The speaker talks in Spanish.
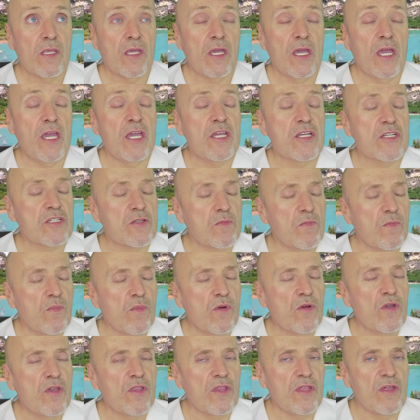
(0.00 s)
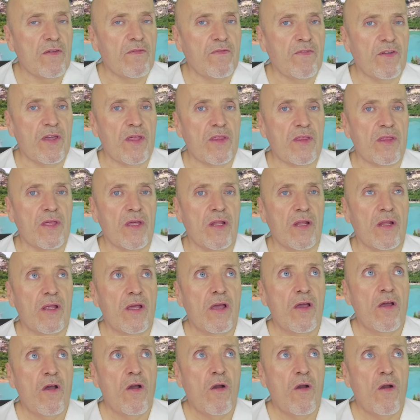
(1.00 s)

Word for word: Es muy difícil